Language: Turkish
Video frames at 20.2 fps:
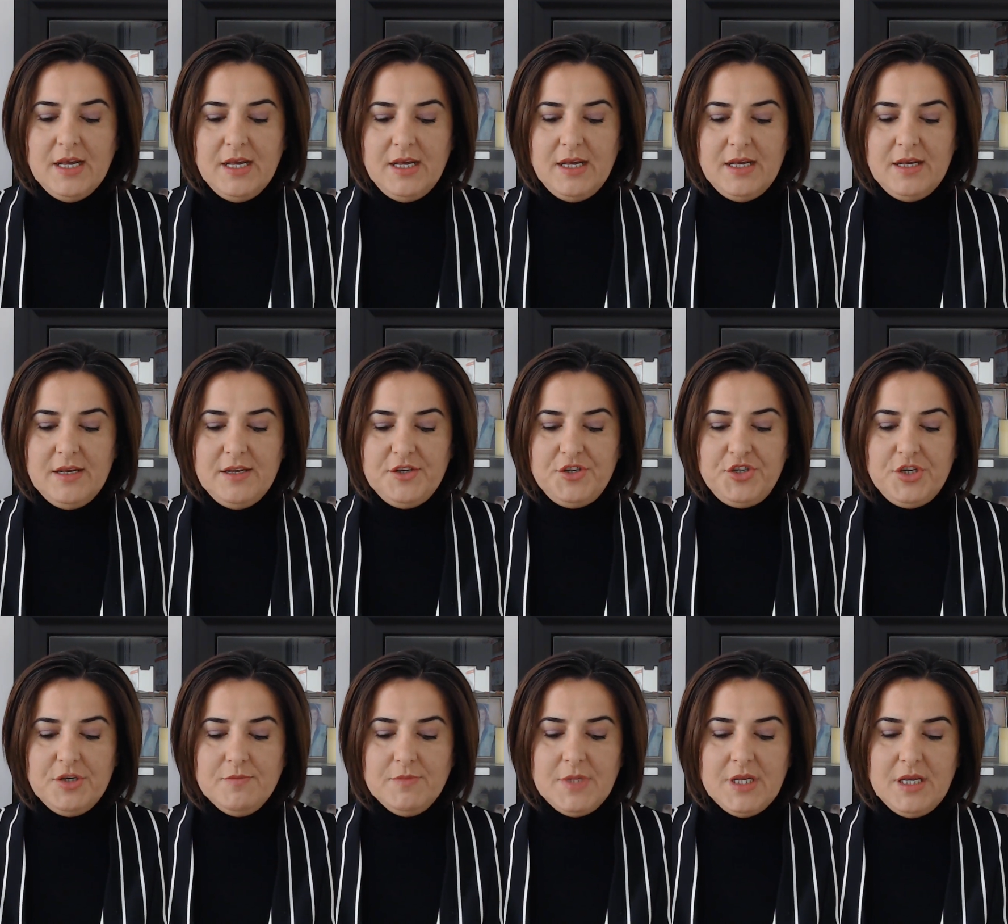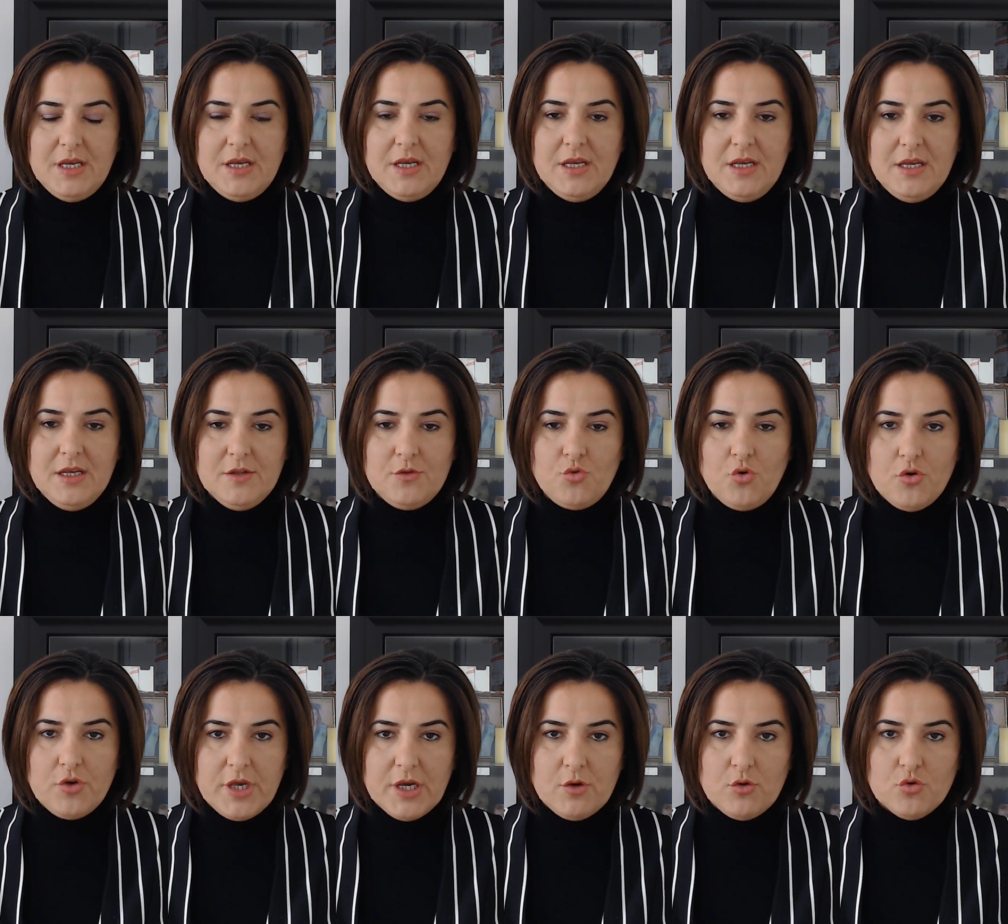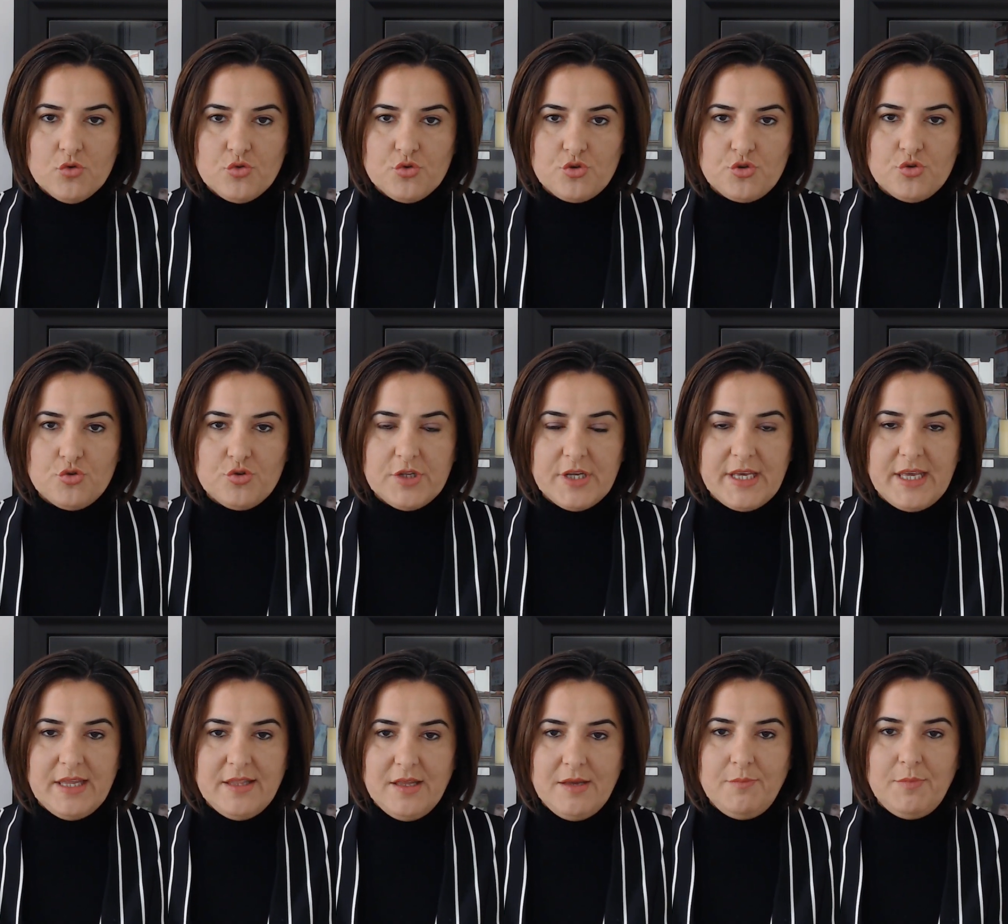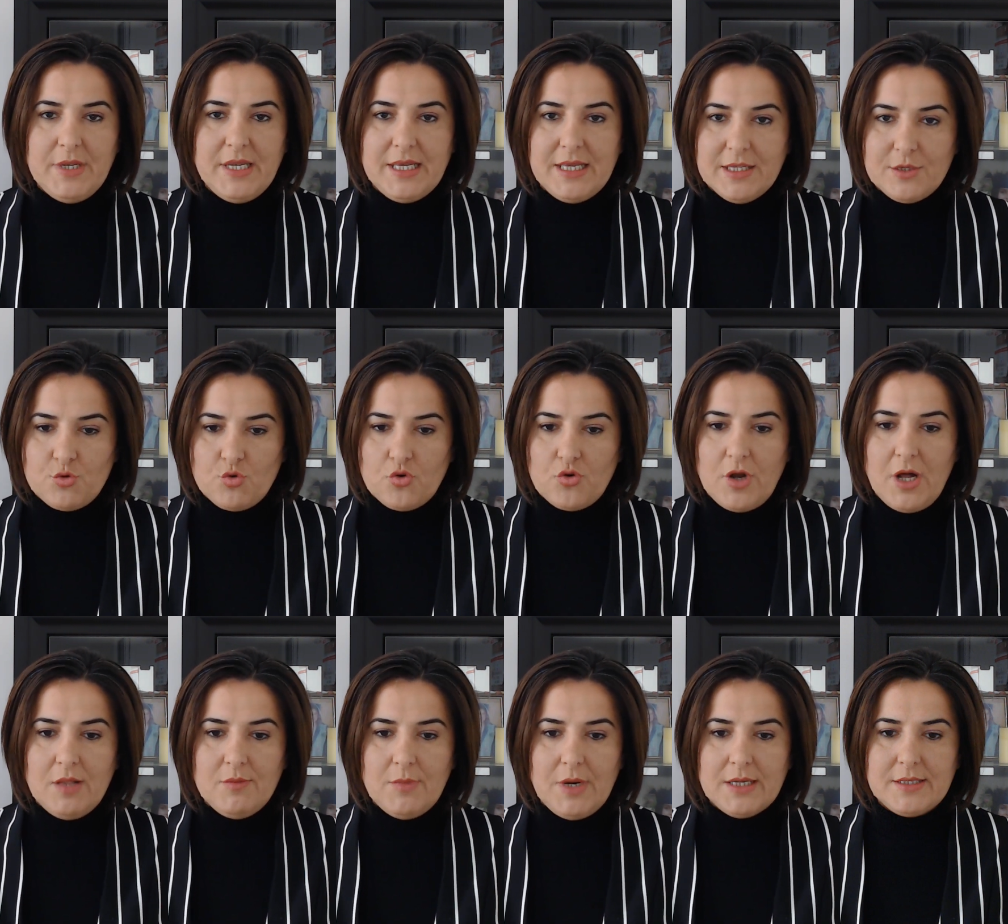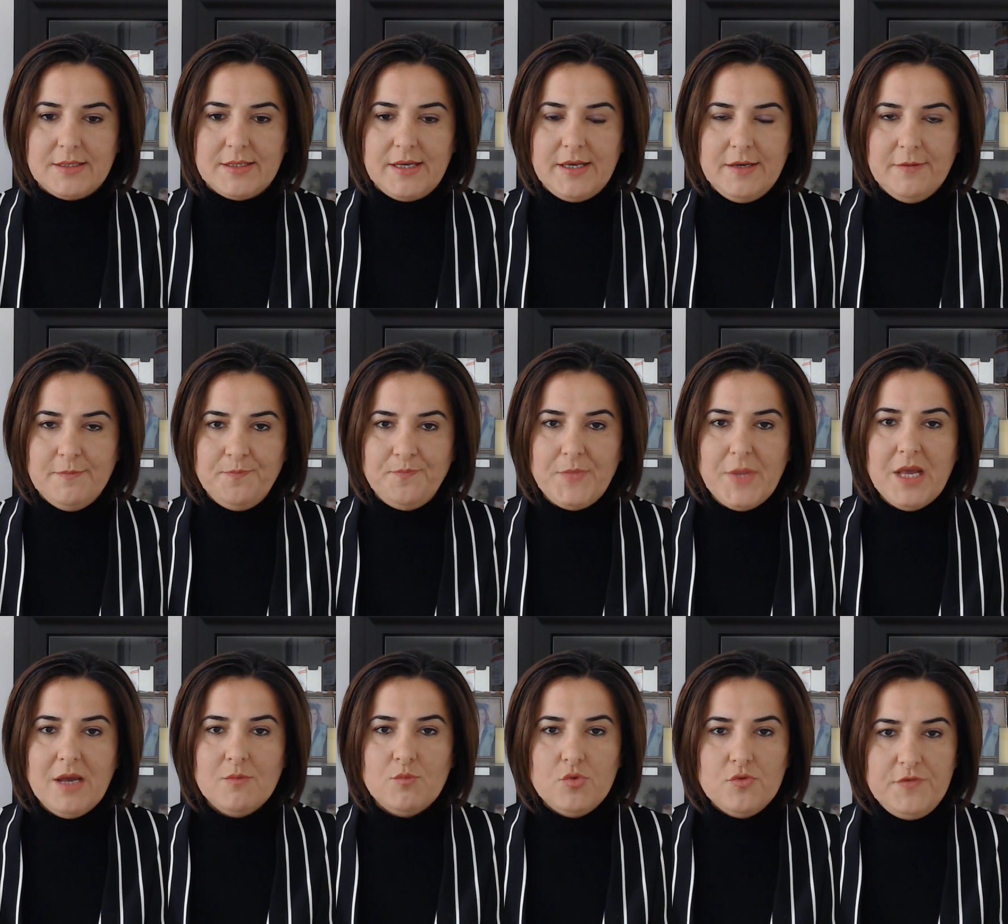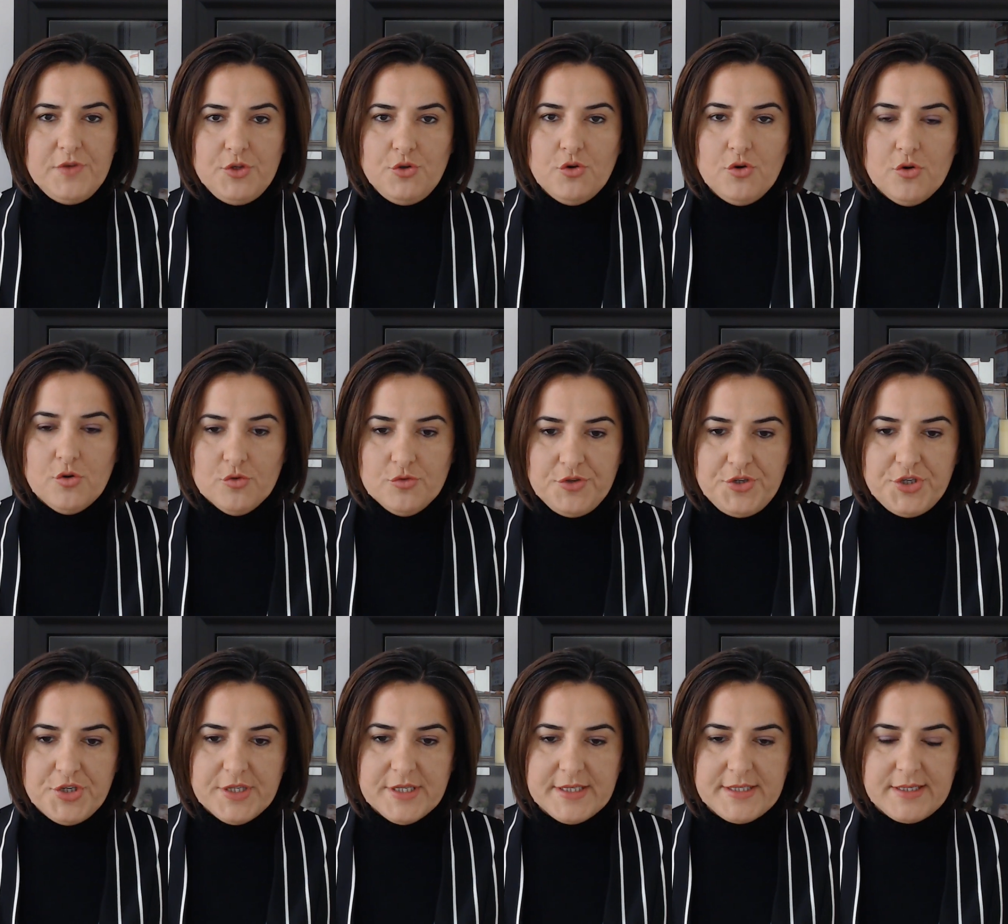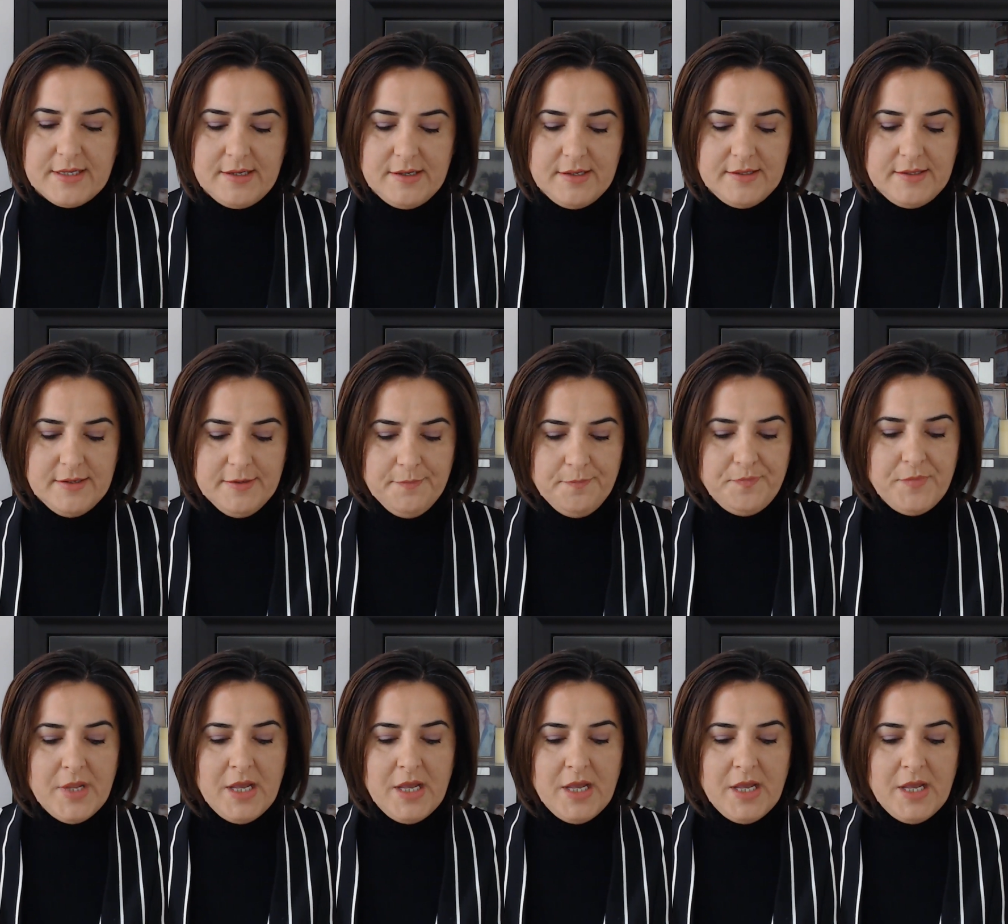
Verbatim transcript: E, şimdi e, Toki konusunda gene bir iki soru almaktayım. Bu videoyu onun için hazırladım.